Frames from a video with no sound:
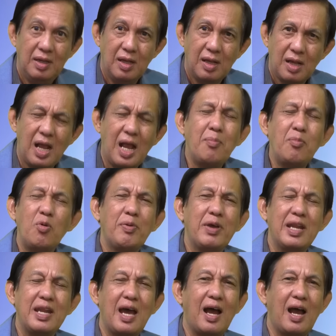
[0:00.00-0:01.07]
Kaya mo
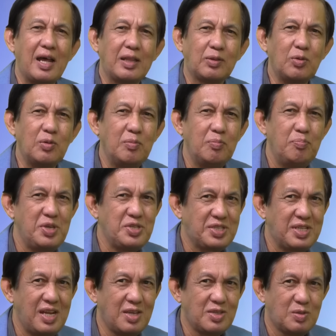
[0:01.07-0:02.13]
na ang aton
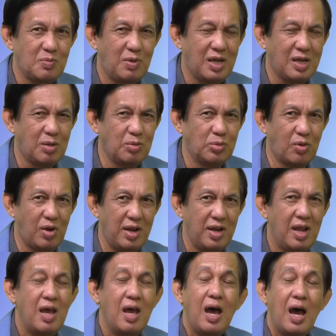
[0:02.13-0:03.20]
business, mga kautoran.
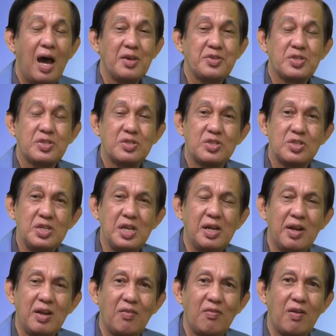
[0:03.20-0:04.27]
As
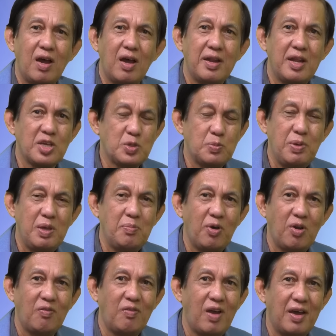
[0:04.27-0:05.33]
children of God, as
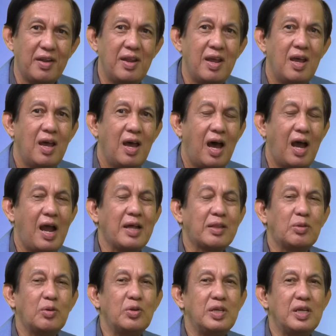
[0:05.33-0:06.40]
people of God, ang
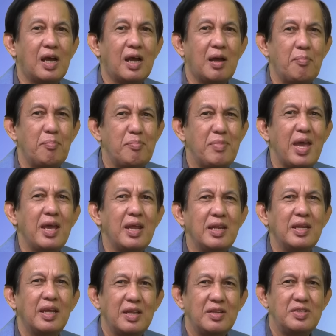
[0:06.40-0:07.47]
aton niya
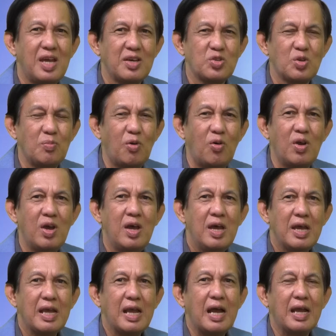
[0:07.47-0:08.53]
main gidya subong
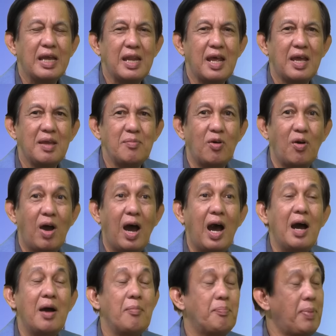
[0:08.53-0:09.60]
nga ginahimo
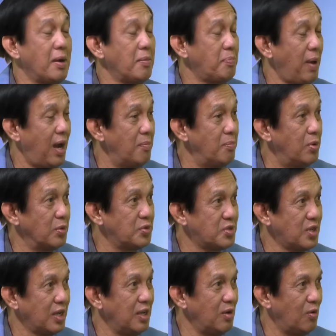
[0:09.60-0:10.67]
ang pagpaabot
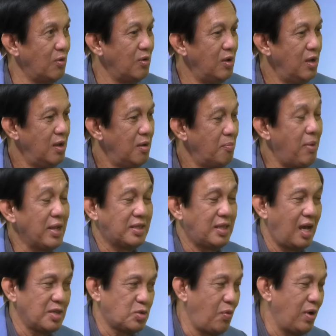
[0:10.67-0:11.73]
sa Ginoo. But
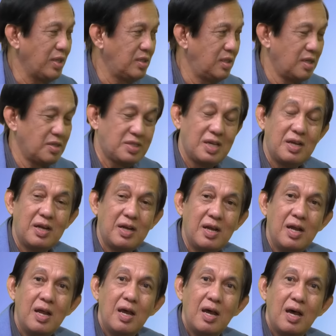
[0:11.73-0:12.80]
as what the Sir
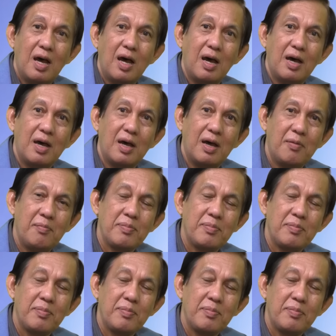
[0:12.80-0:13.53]
uh,